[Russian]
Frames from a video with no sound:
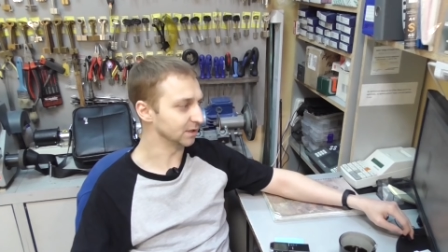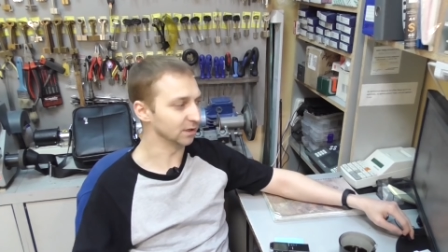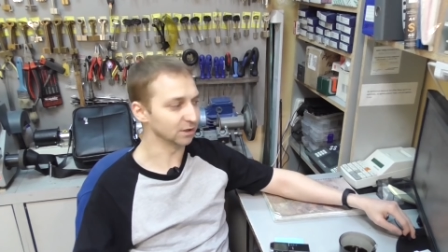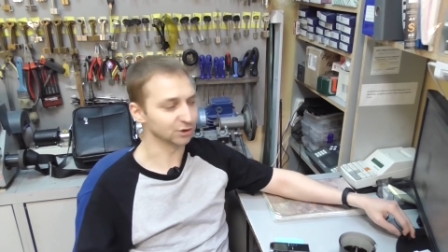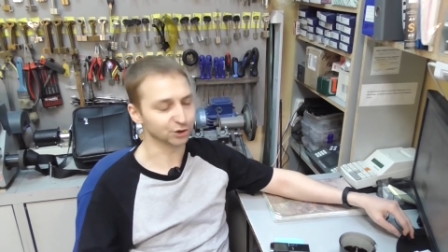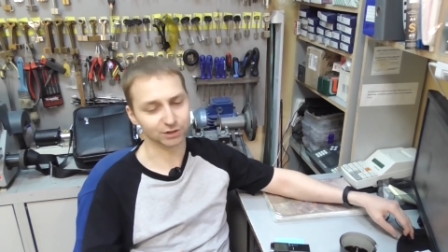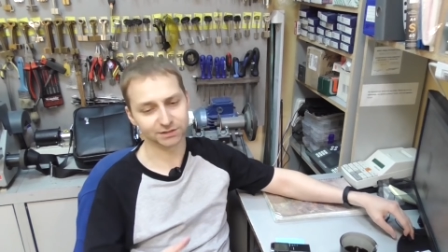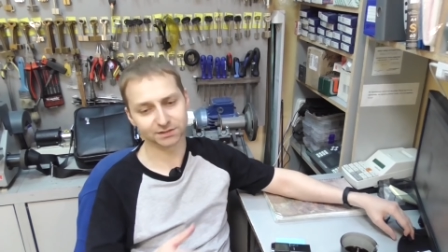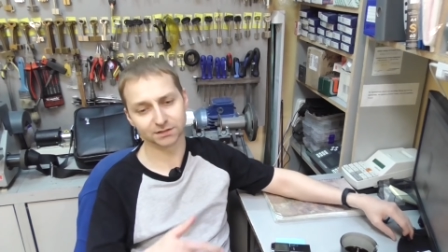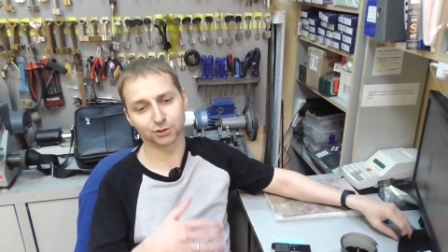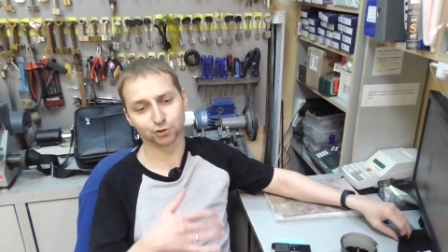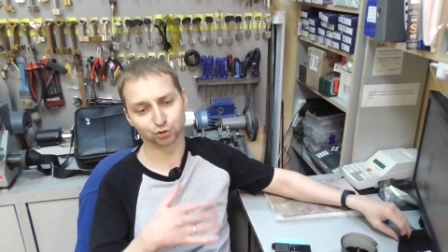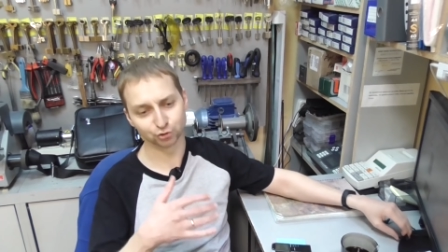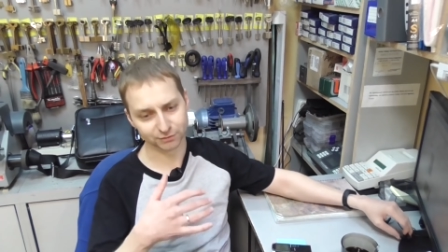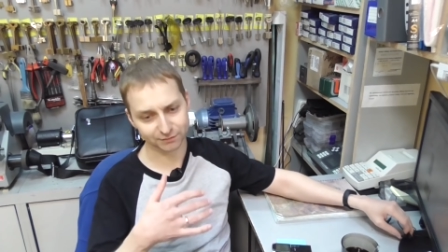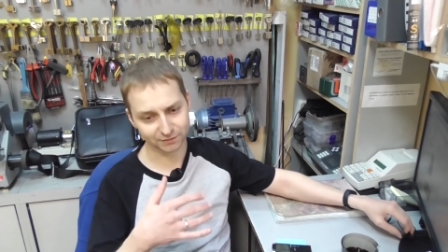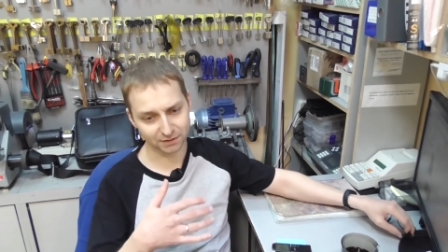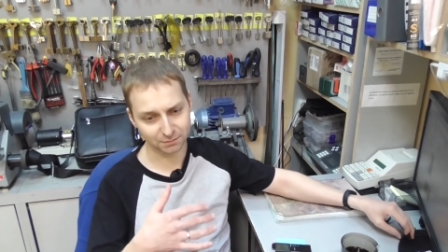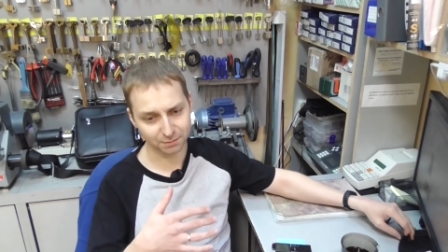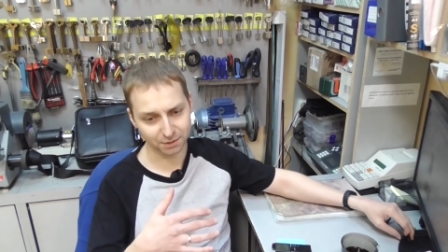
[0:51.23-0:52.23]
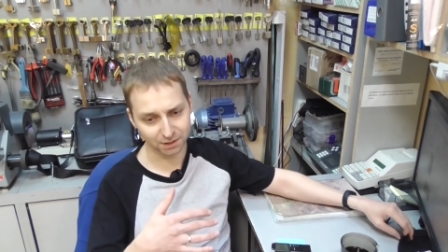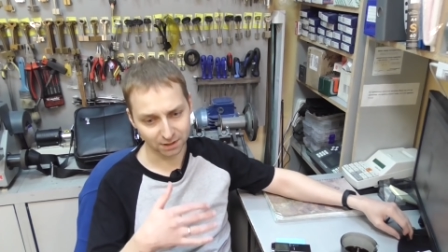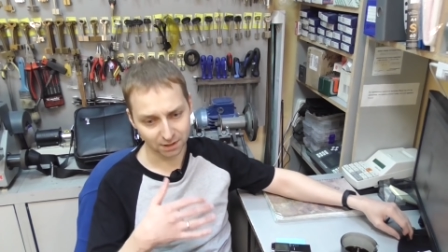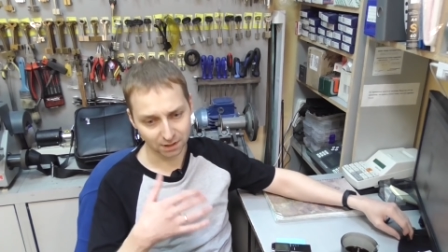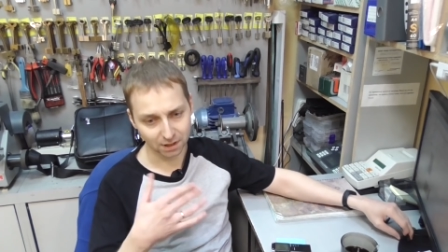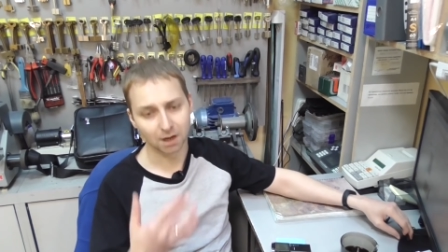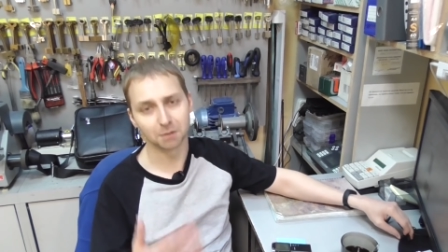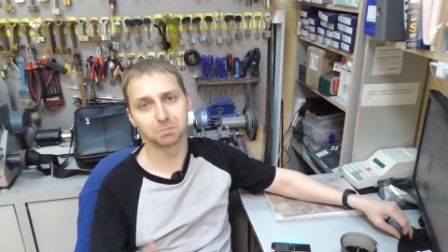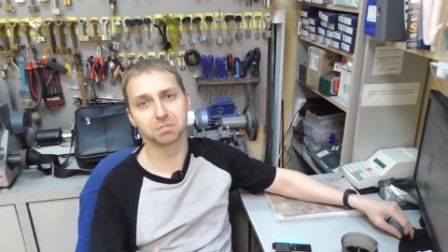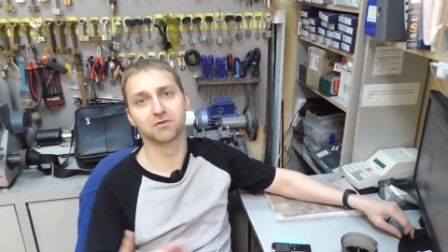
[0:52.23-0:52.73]
Я сейчас хочу с вами
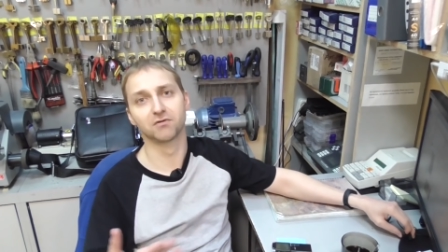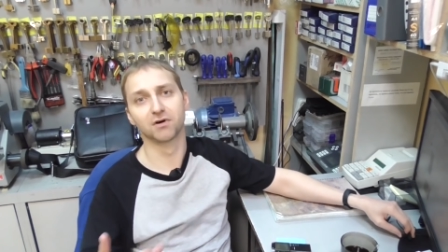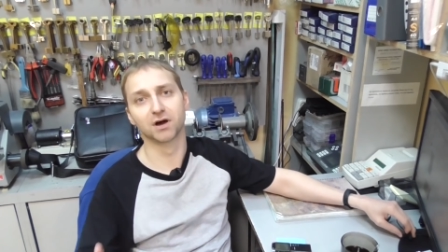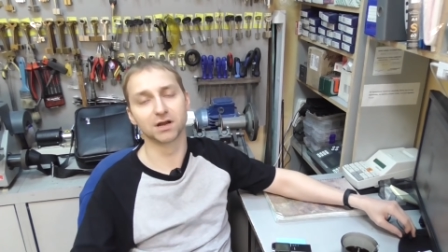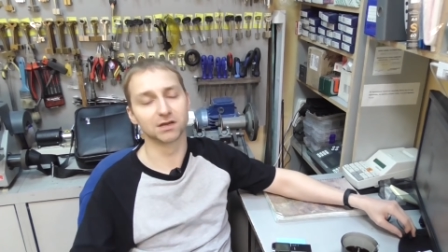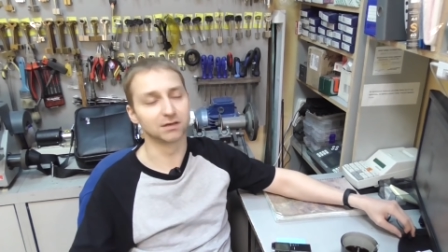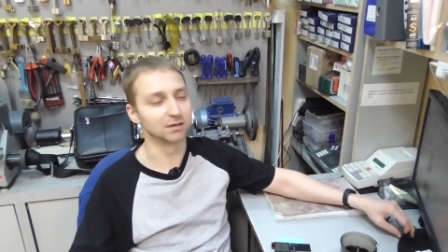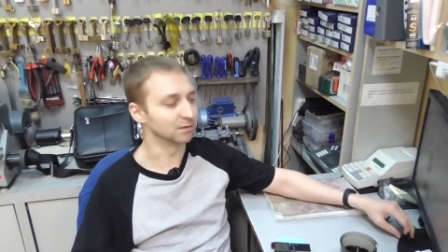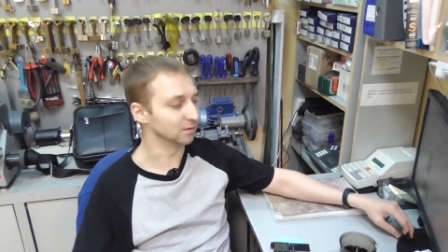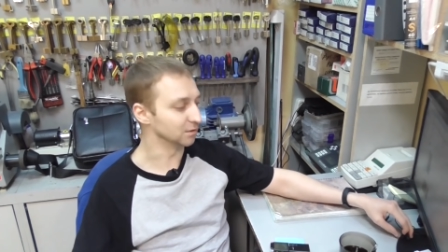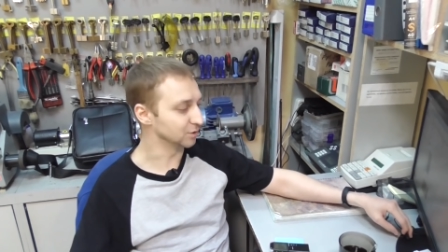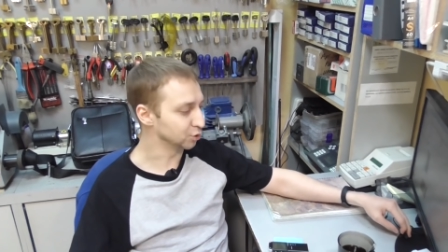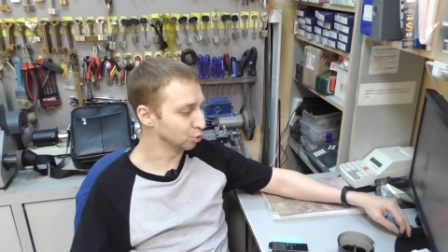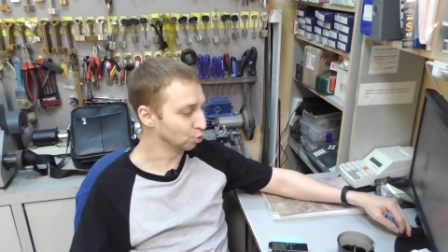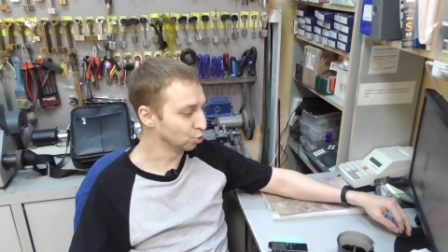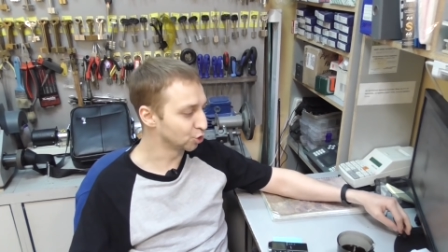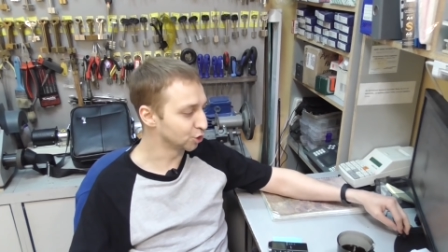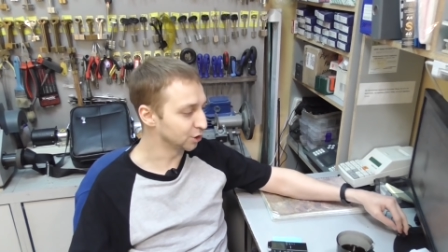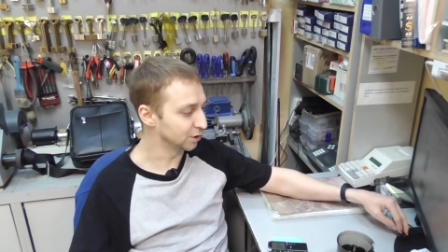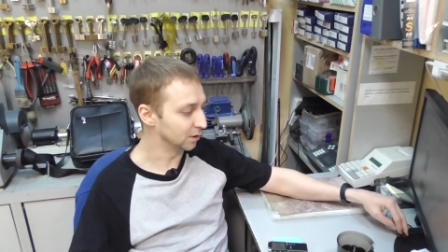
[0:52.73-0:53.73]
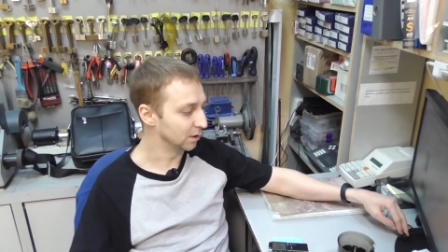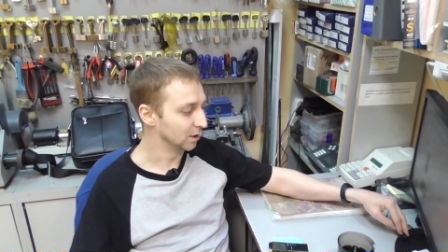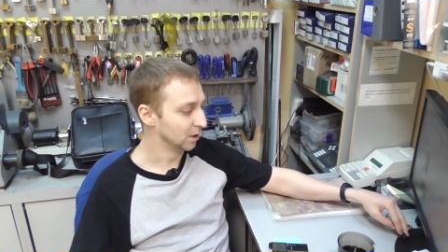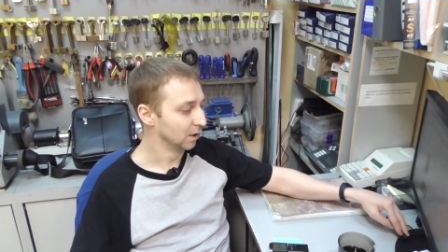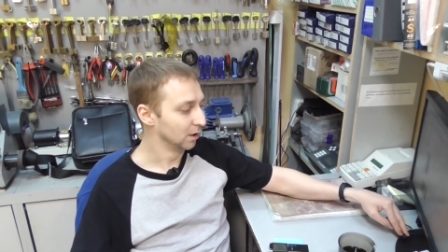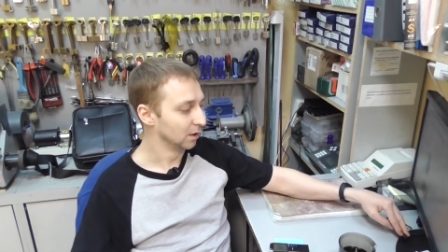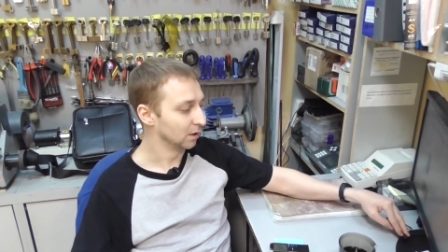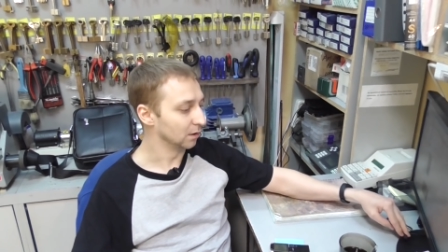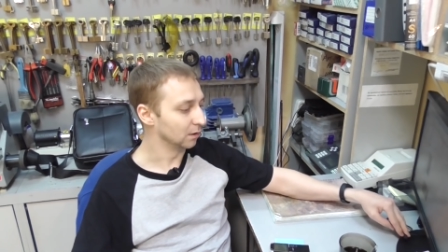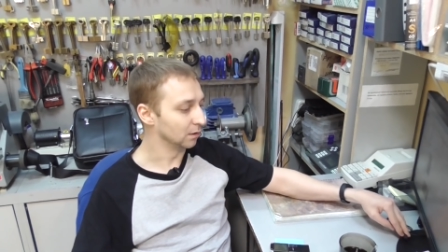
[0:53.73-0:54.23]
обговорить этот случай
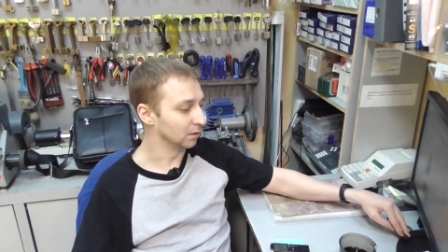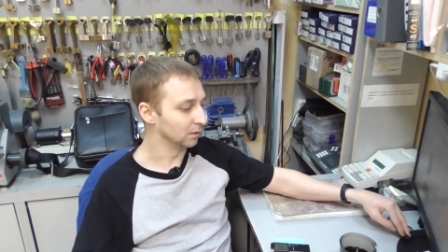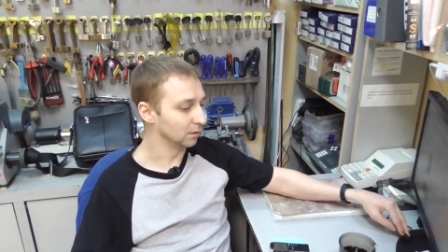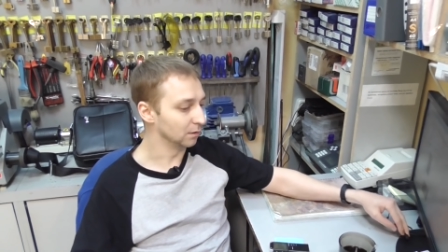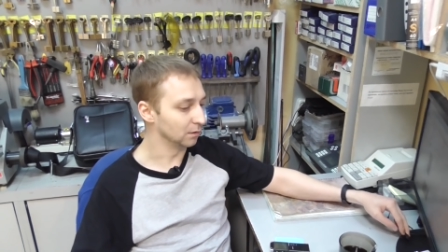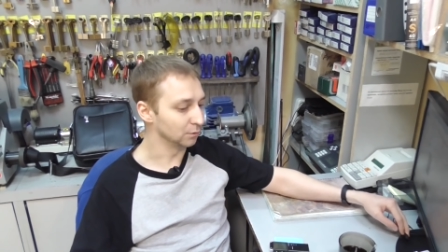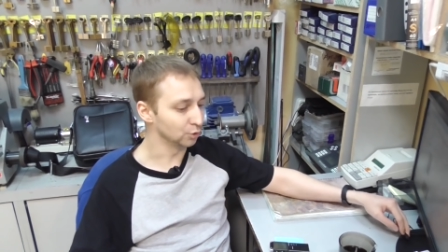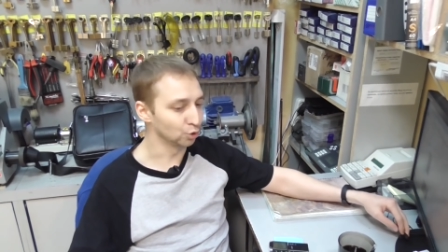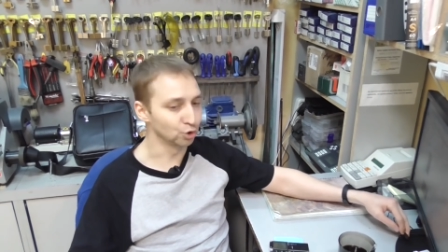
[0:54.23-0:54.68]
э,